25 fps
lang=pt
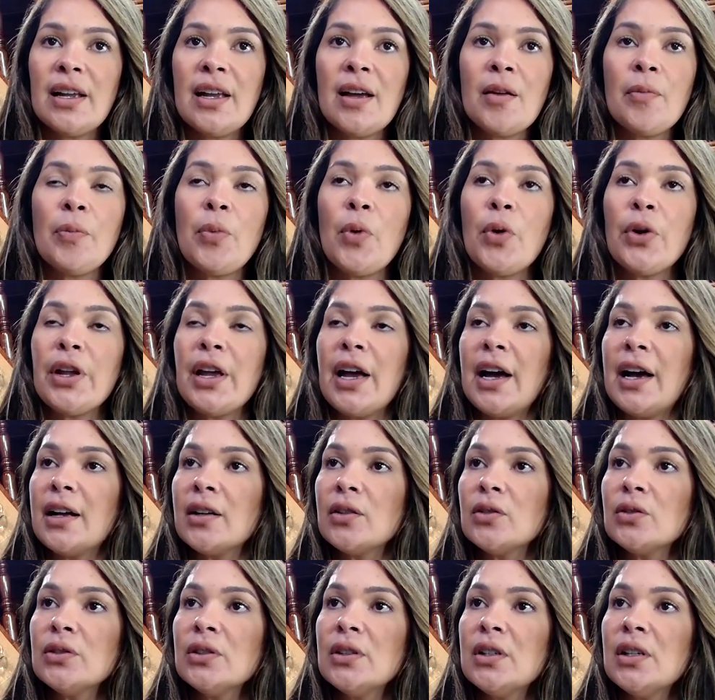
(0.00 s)
é
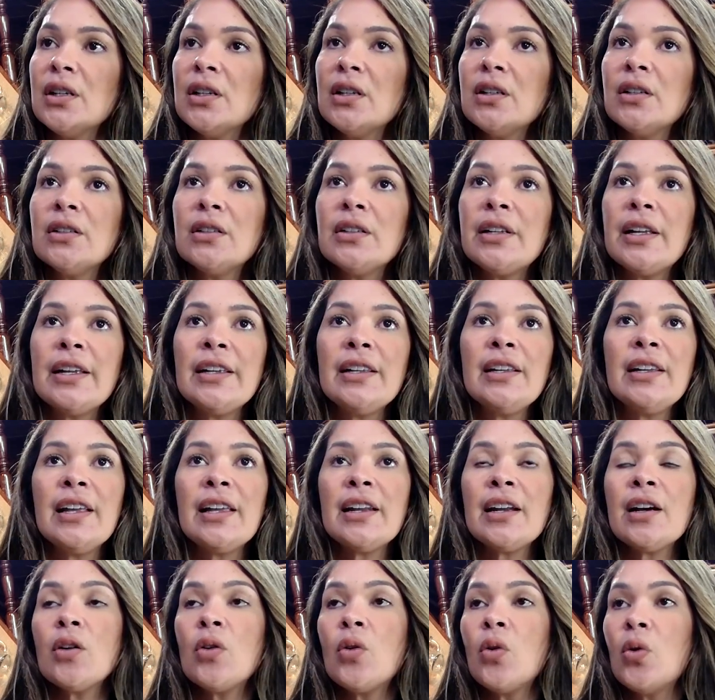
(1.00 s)
apoiá-lo. Né? Ele
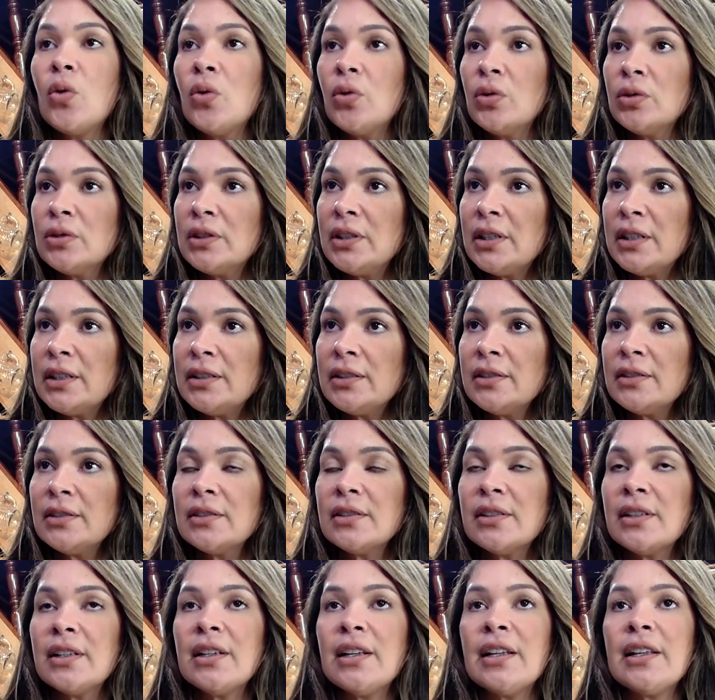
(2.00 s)
era contra,
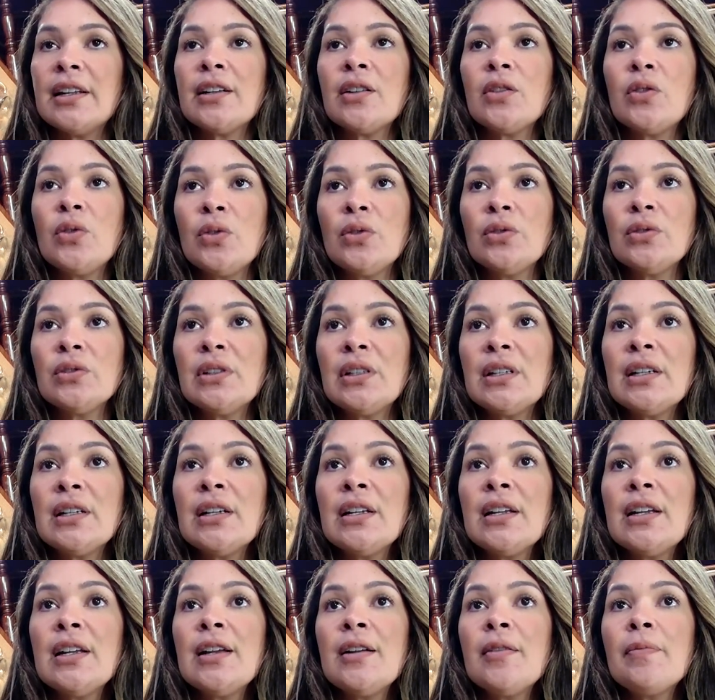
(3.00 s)
ele era contra,
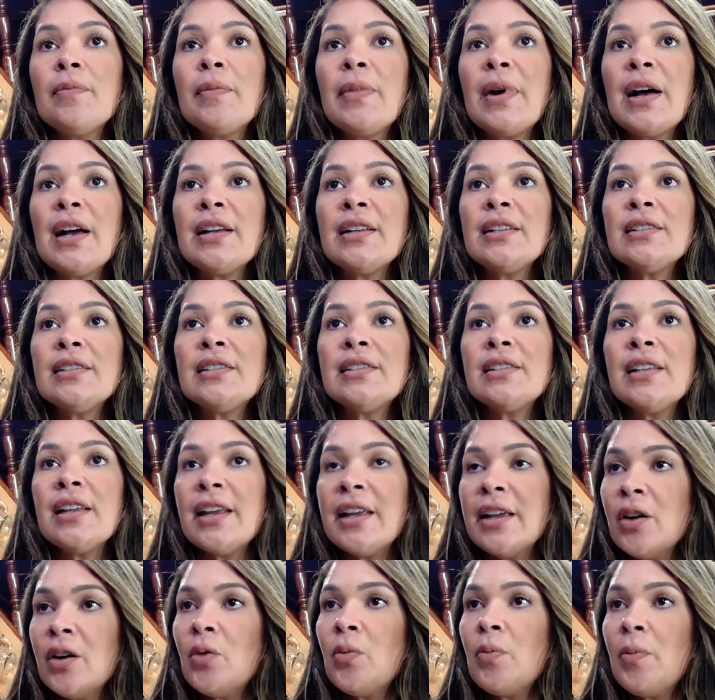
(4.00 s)
mas
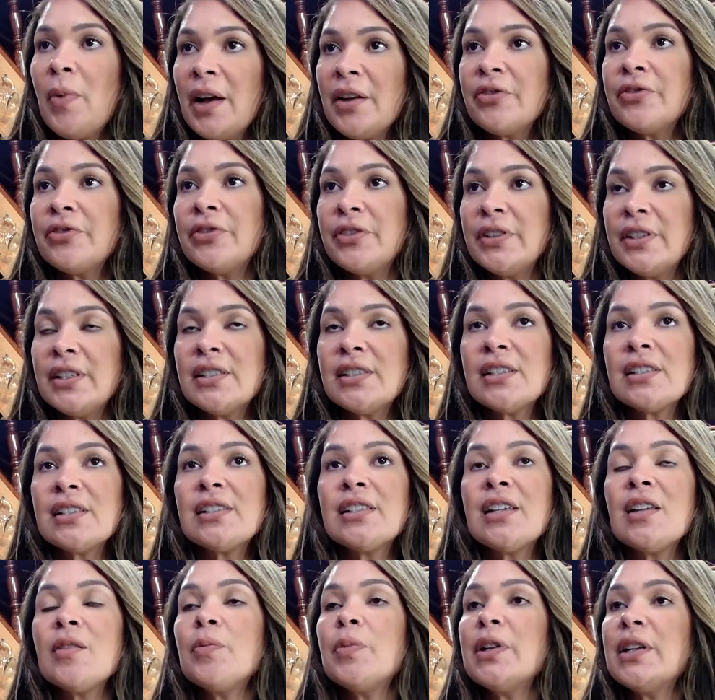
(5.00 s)
eu, Mafisa,
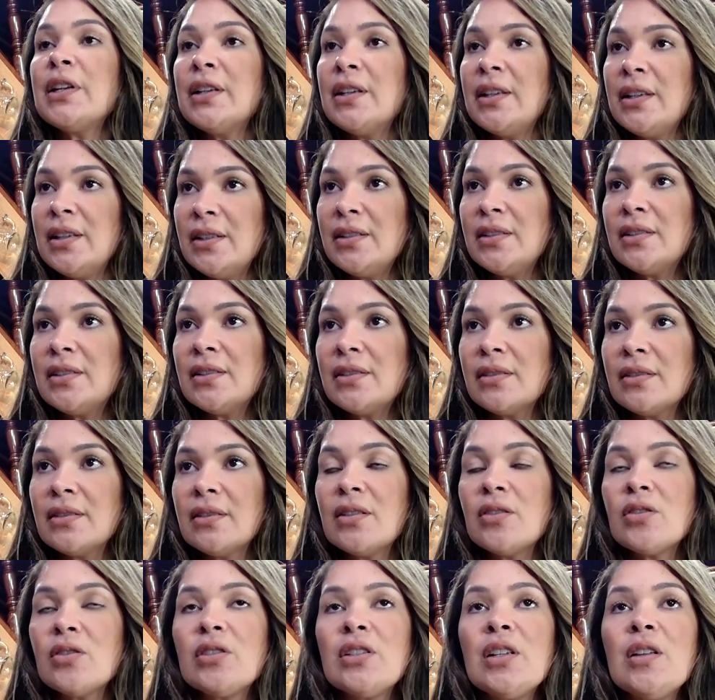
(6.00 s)
sempre quis,
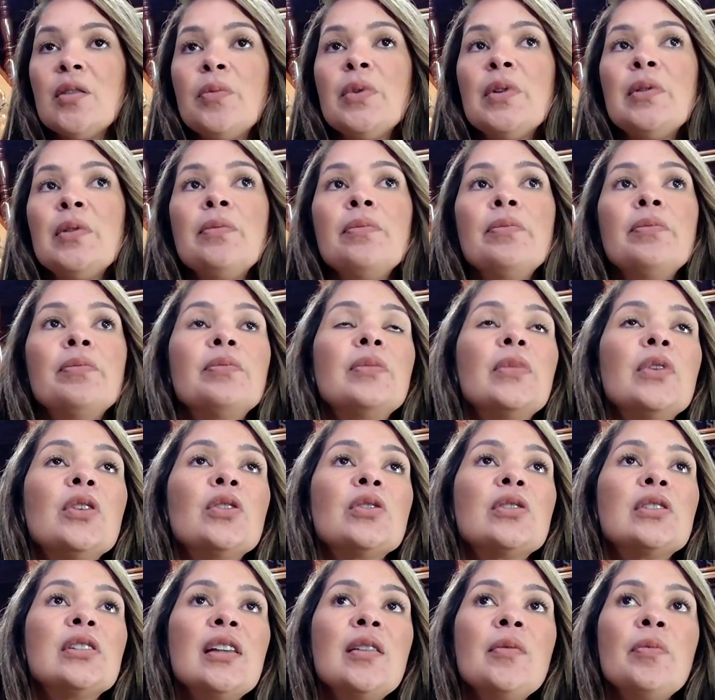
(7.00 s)
eu sempre,
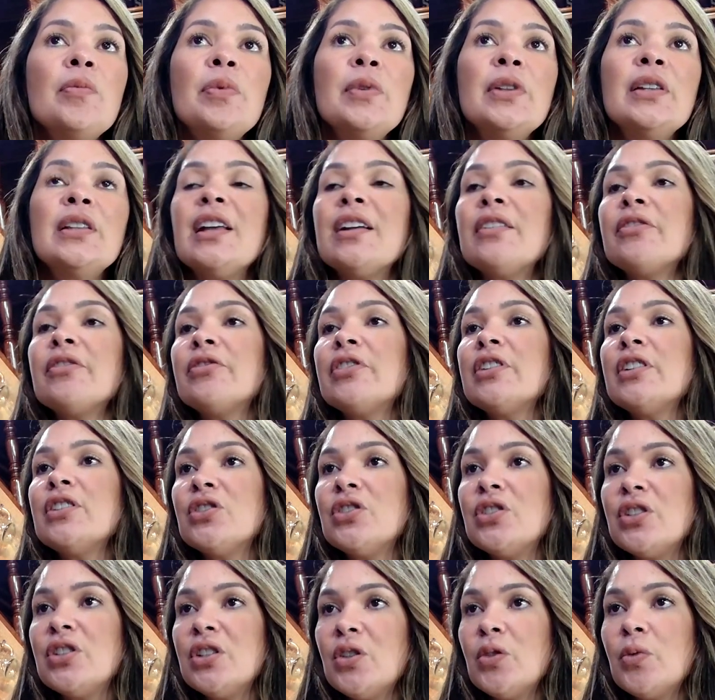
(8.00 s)
eu sempre
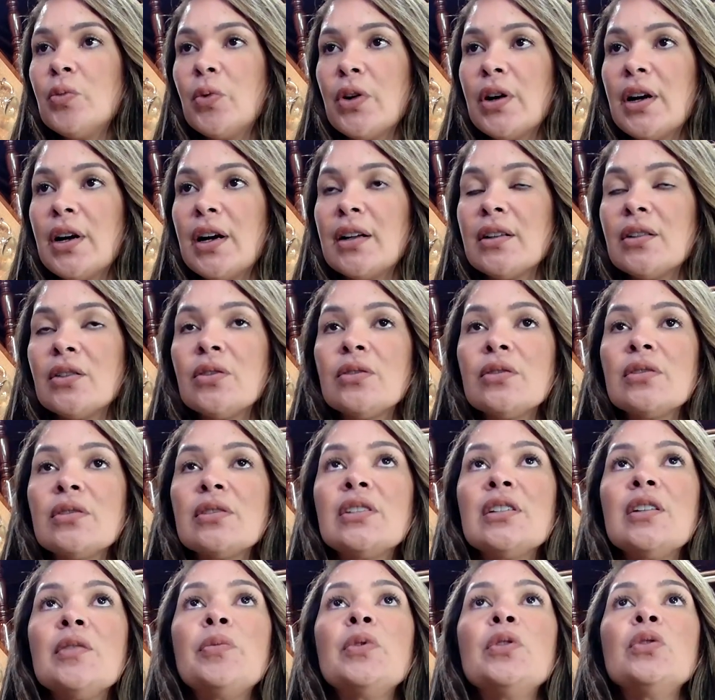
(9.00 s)
defendi o Bocalon,
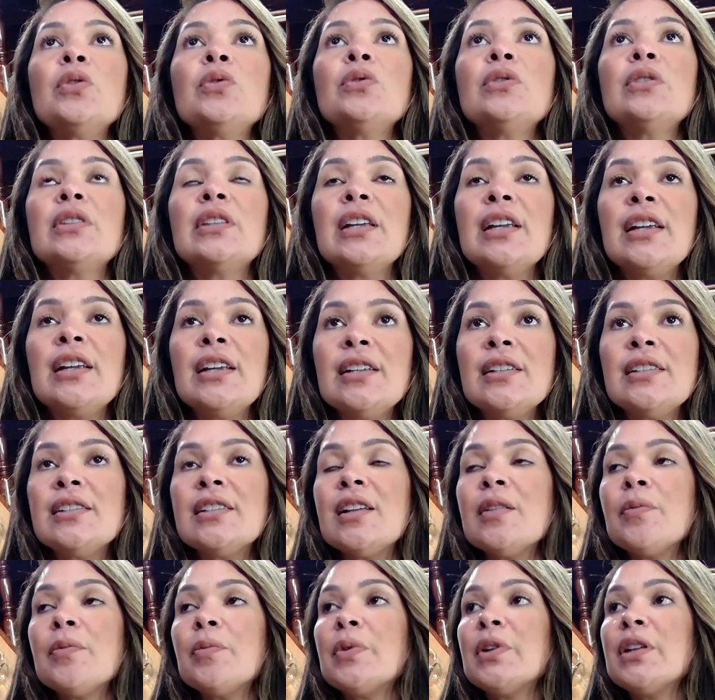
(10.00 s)
sempre lutei,
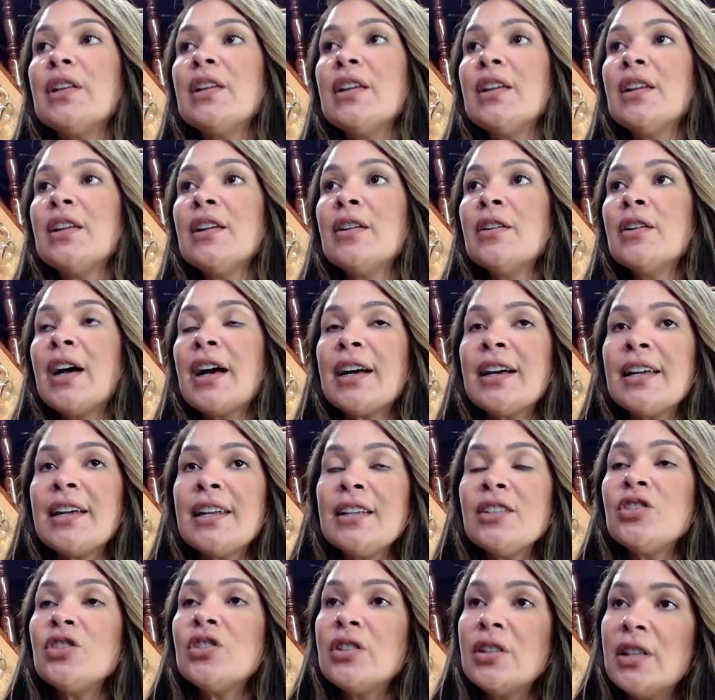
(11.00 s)
sempre
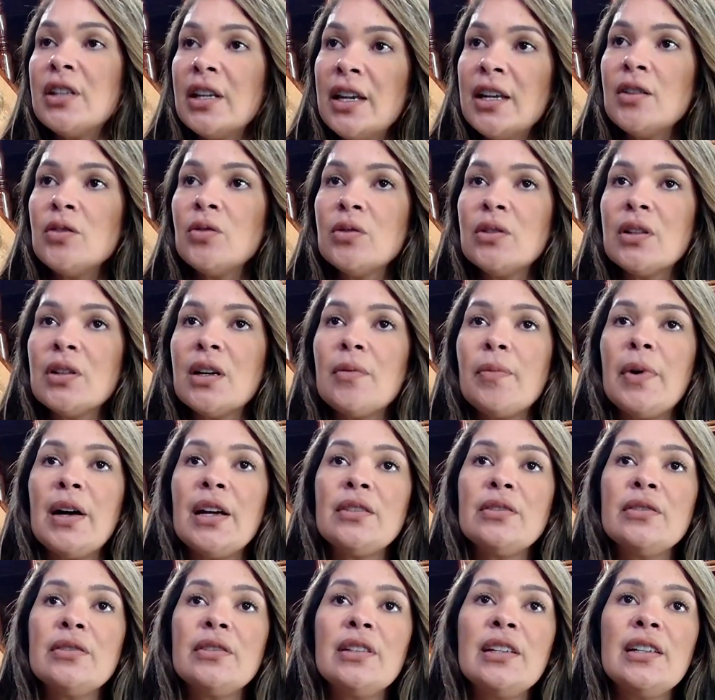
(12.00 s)
acreditei no
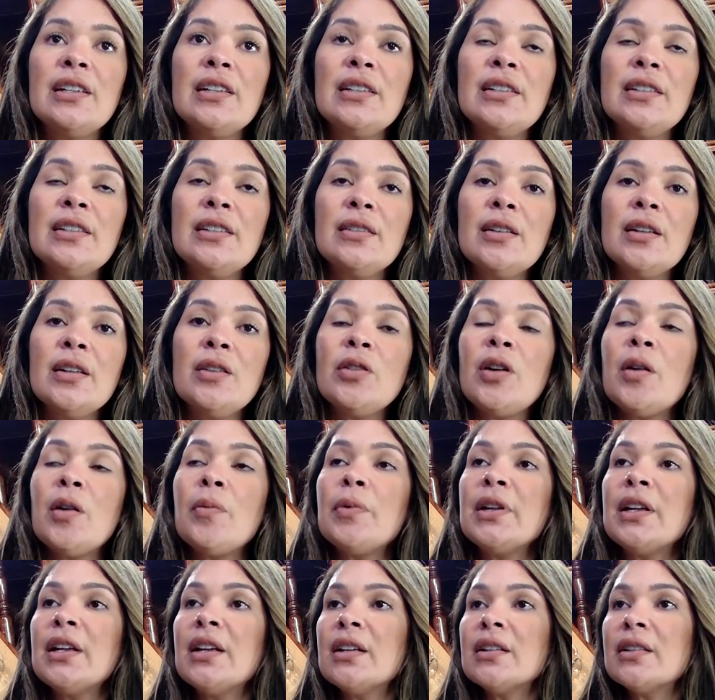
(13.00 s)
trabalho dele. Eu
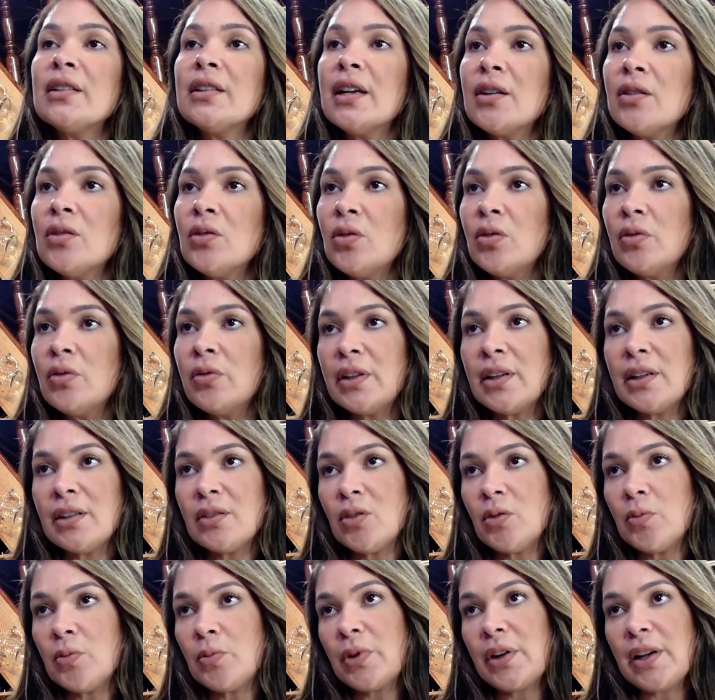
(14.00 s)
abriguei até com o
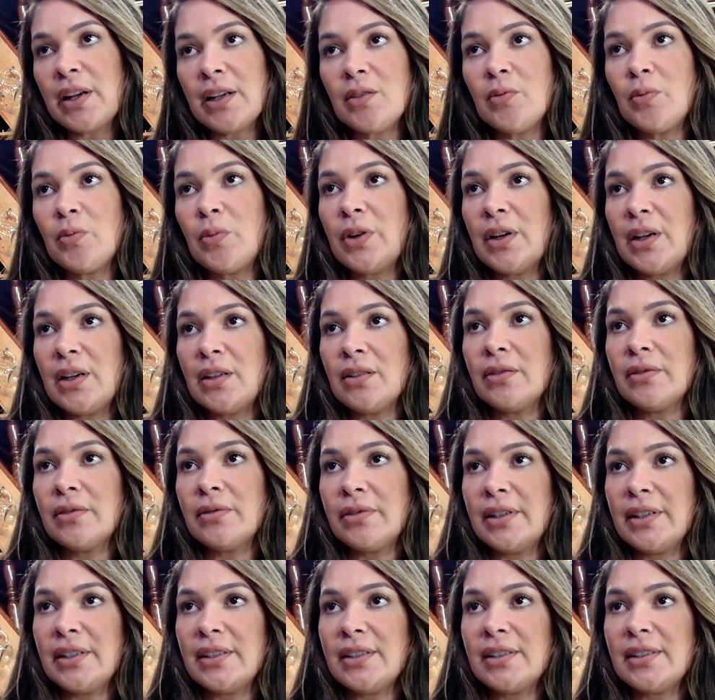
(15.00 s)
governador por causa do Bocalon
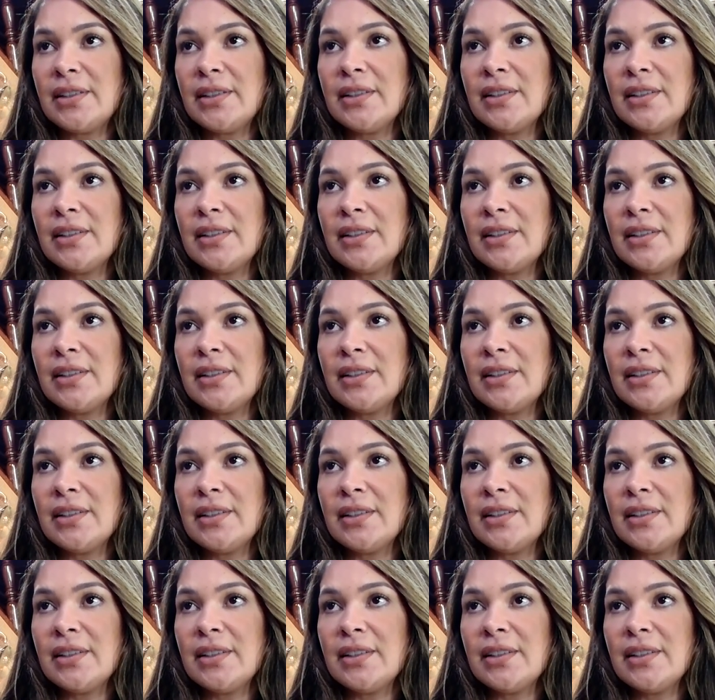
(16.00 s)
vai.